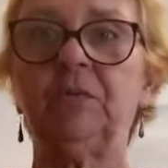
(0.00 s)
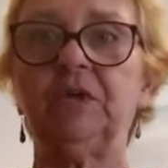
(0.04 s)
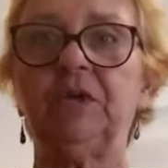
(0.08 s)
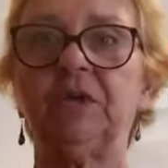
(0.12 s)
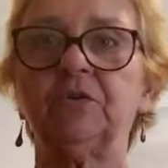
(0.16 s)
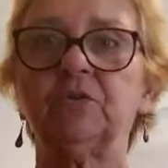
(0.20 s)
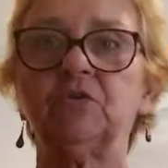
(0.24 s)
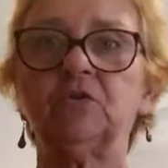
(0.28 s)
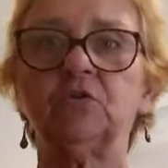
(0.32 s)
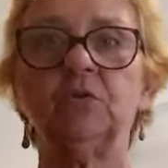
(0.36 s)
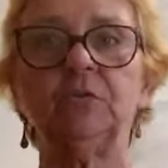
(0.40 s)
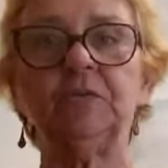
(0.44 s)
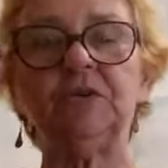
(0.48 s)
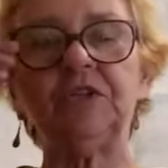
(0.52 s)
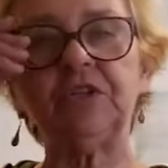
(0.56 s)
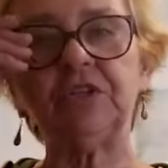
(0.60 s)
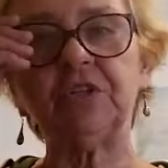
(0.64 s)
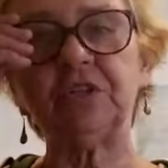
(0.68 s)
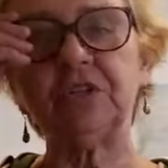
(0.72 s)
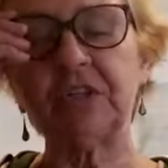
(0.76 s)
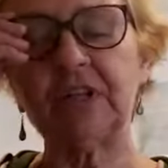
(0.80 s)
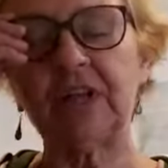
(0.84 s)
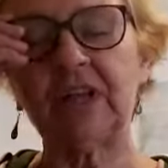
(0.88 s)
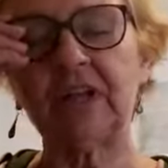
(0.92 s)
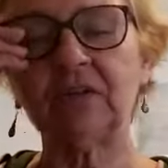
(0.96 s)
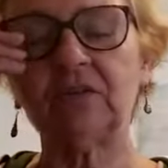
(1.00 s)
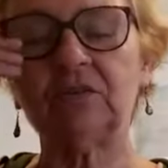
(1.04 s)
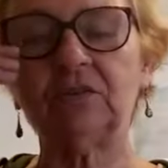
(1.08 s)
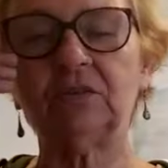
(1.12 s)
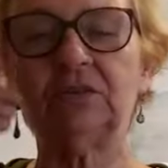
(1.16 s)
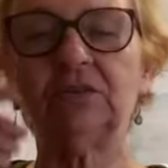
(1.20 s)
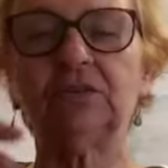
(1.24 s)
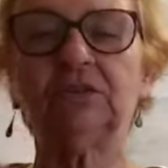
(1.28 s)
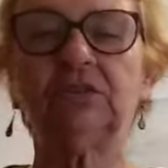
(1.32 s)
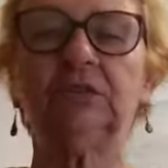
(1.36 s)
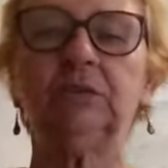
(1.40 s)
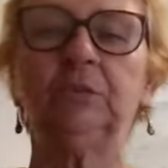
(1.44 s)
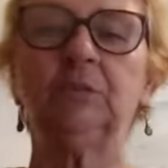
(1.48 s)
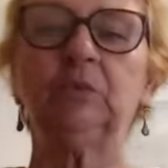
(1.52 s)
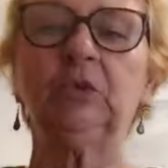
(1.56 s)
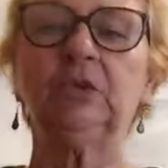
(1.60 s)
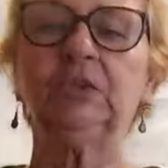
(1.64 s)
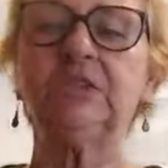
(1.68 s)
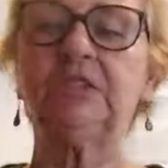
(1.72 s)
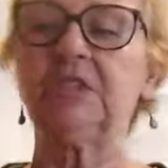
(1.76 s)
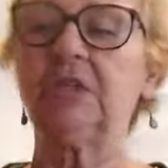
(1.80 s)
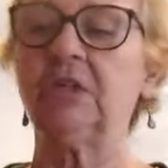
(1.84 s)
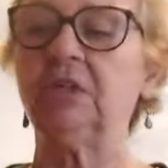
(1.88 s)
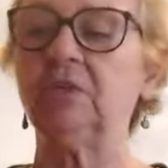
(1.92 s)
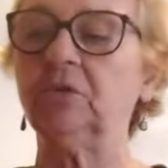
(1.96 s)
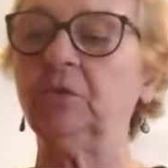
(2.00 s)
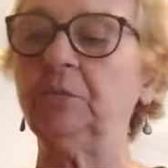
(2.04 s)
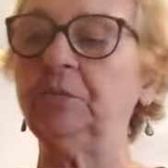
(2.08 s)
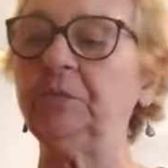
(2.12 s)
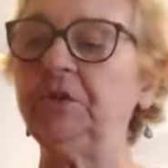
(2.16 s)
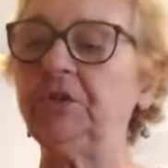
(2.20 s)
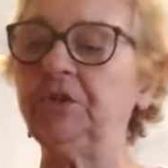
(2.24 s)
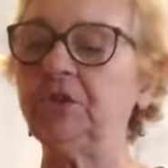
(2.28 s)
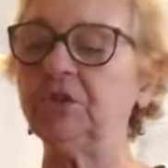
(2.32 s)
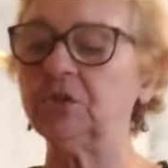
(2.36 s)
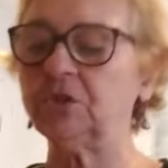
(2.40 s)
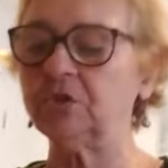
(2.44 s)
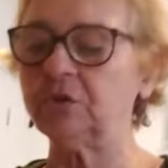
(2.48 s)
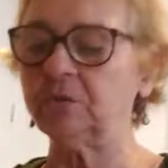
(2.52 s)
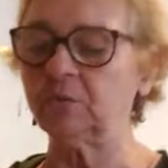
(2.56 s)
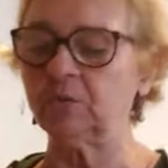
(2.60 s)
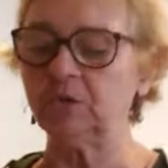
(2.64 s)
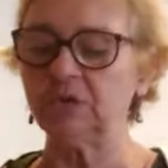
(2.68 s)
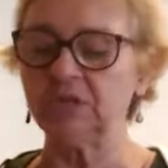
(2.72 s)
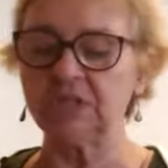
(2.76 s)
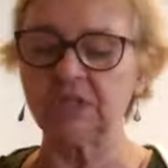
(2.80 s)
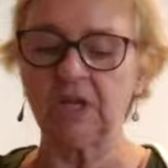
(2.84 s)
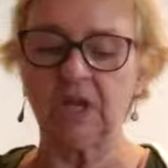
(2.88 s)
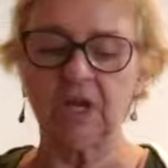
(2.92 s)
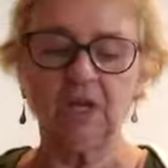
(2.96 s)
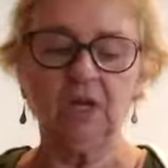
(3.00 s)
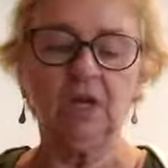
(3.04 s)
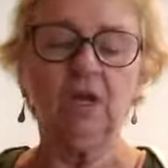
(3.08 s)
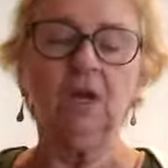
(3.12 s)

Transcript: menos, do Ministério de Música, do Ministro de Música.